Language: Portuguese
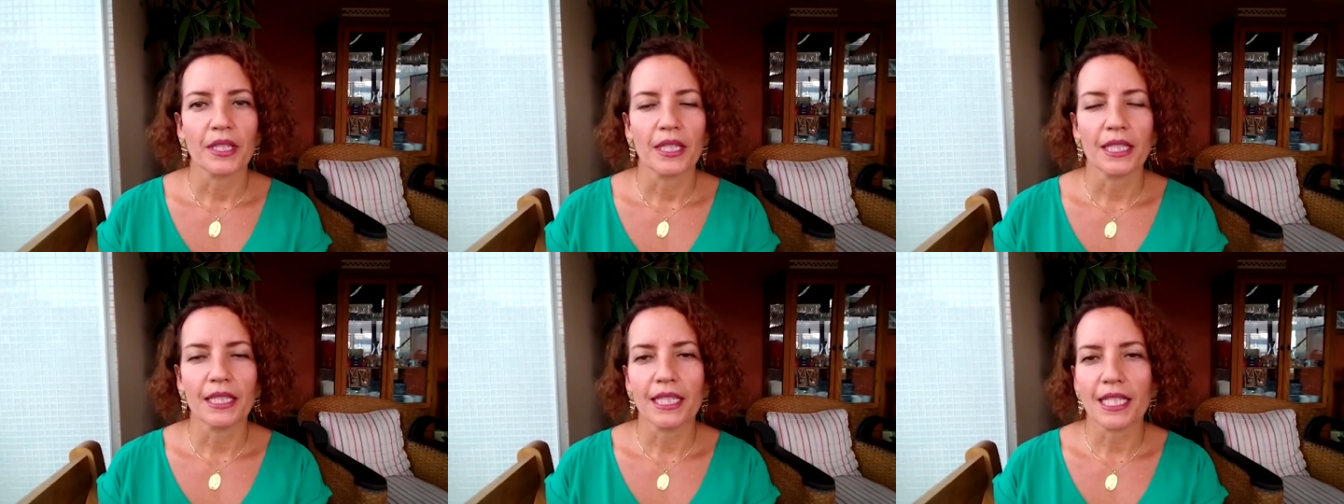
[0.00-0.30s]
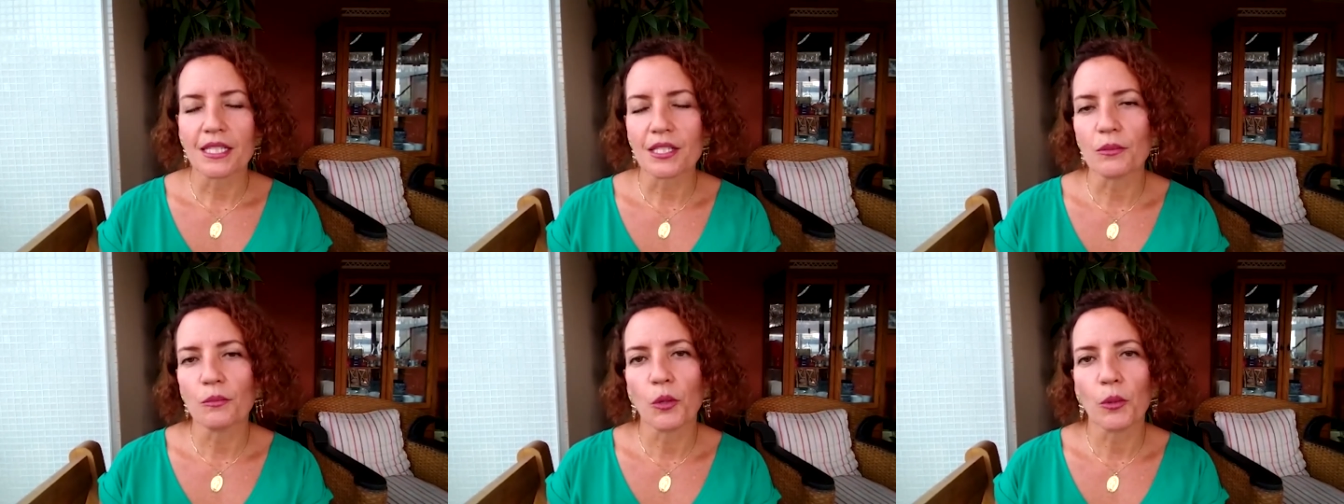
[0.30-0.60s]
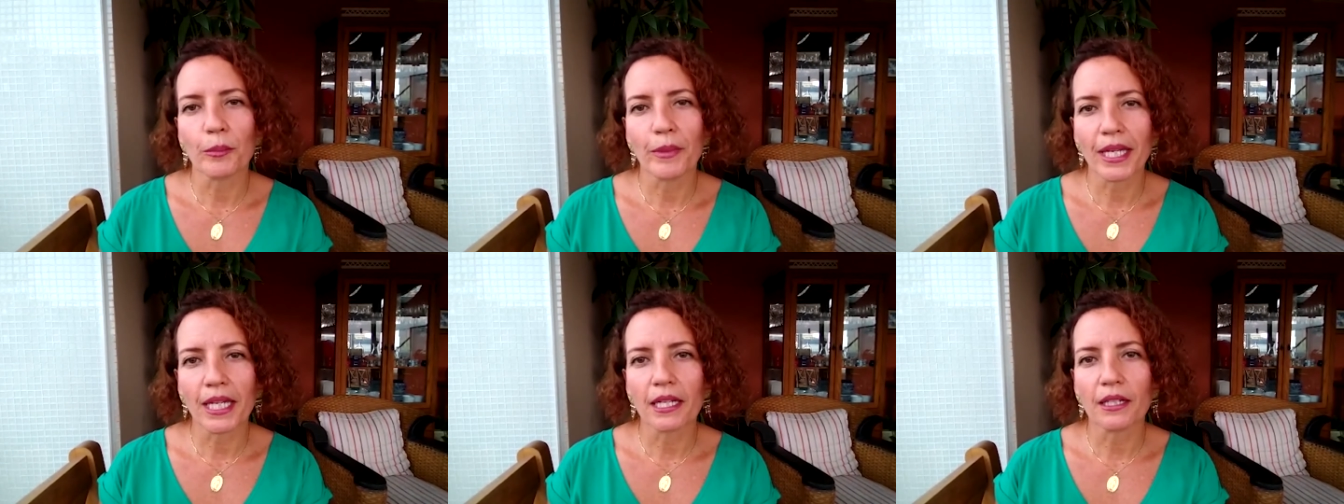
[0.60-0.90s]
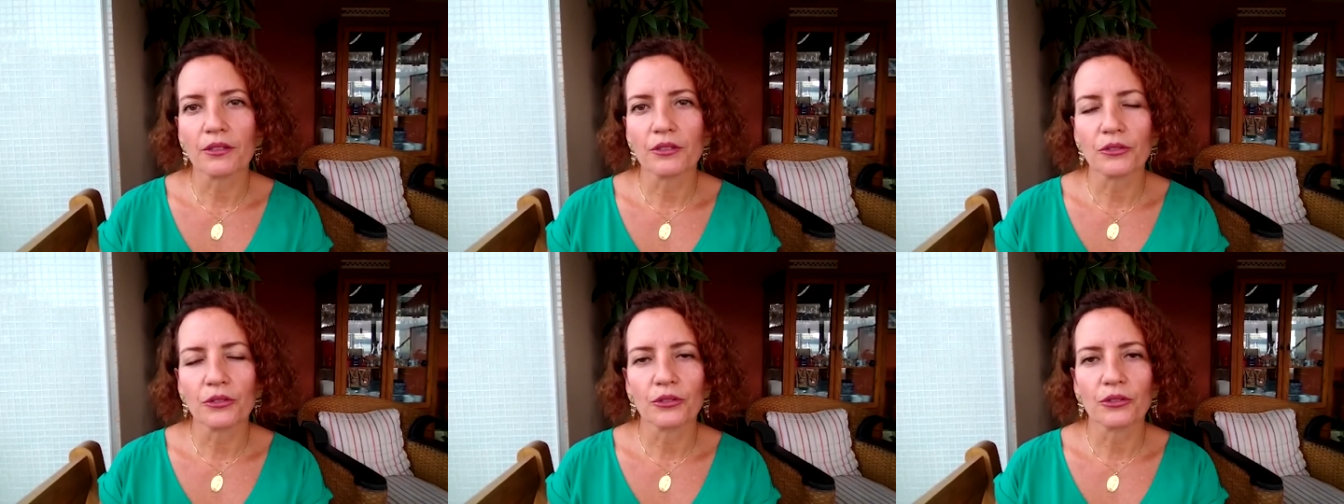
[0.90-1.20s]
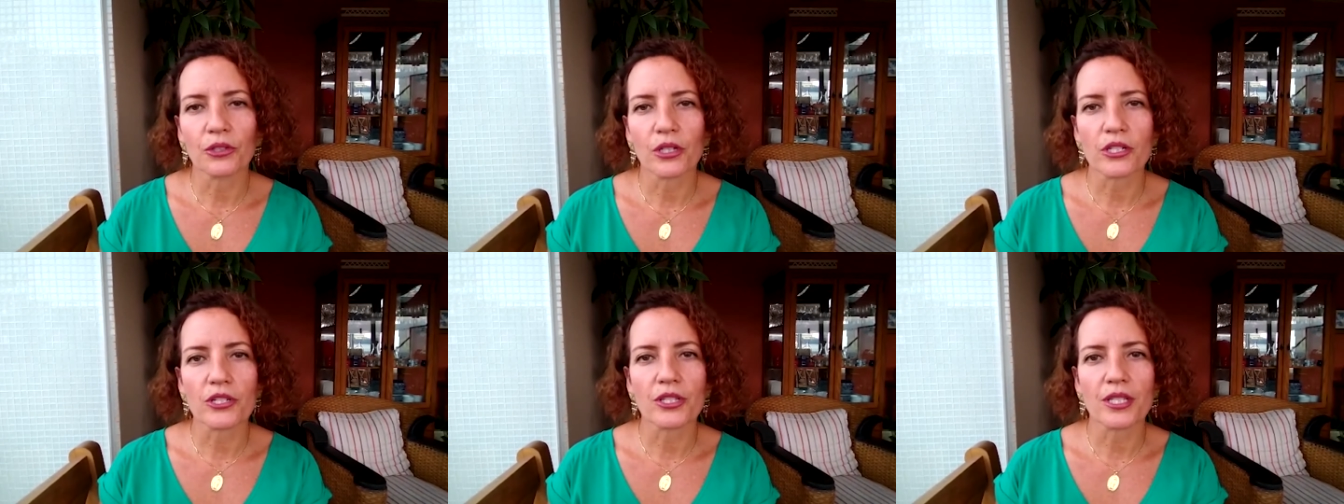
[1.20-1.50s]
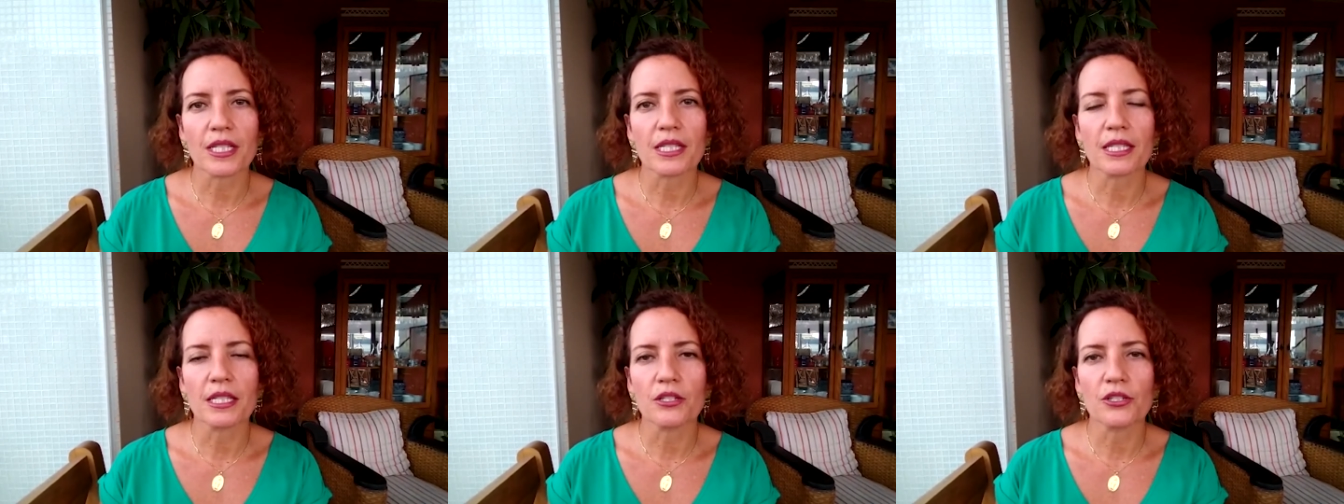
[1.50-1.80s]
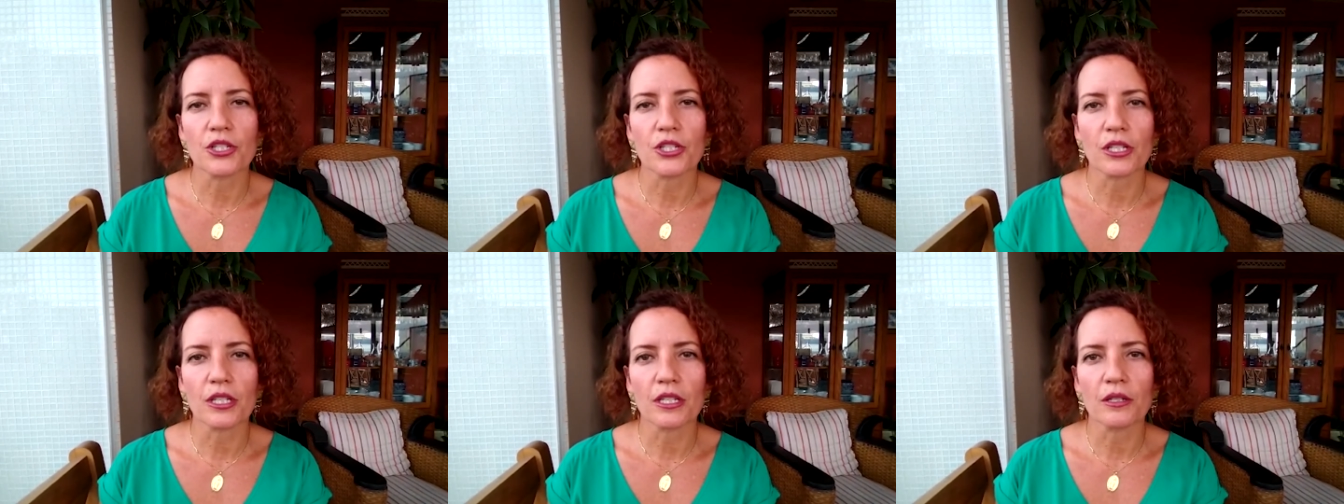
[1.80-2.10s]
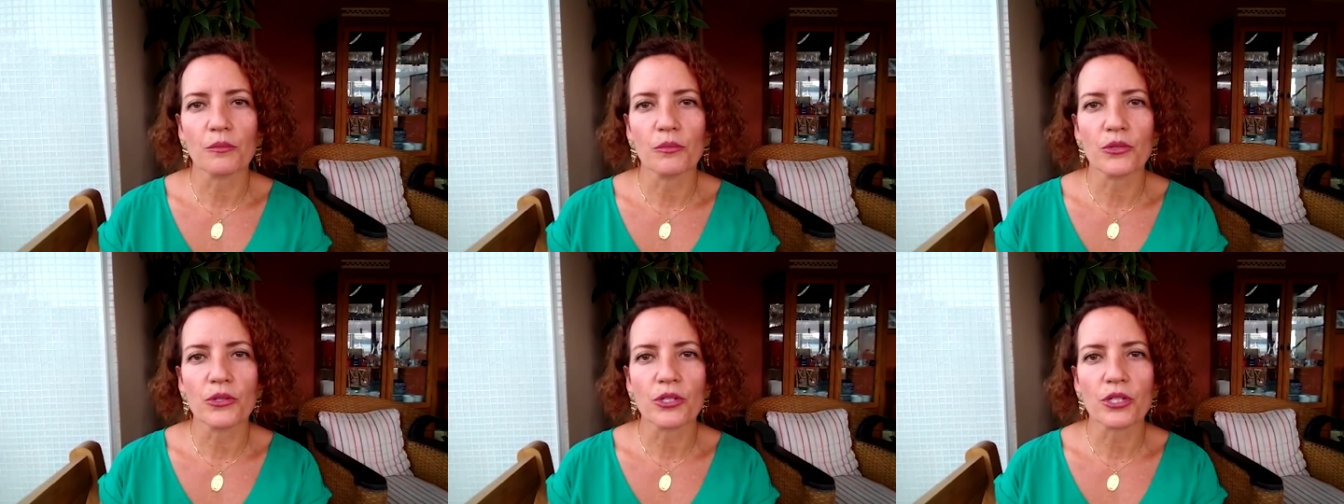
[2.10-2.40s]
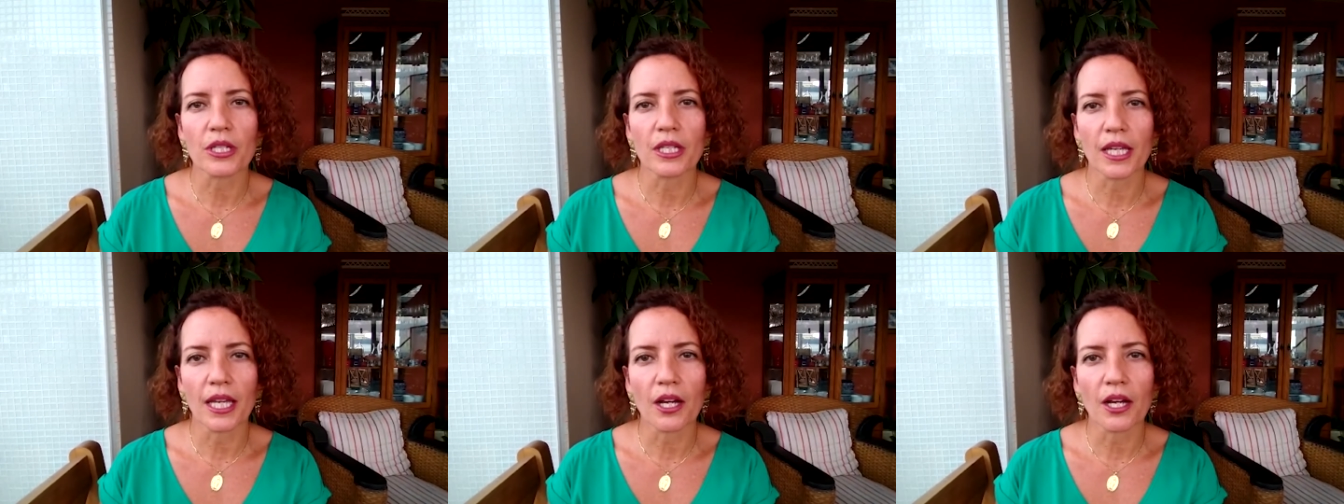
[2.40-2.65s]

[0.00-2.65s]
E nesse momento nós decidimos que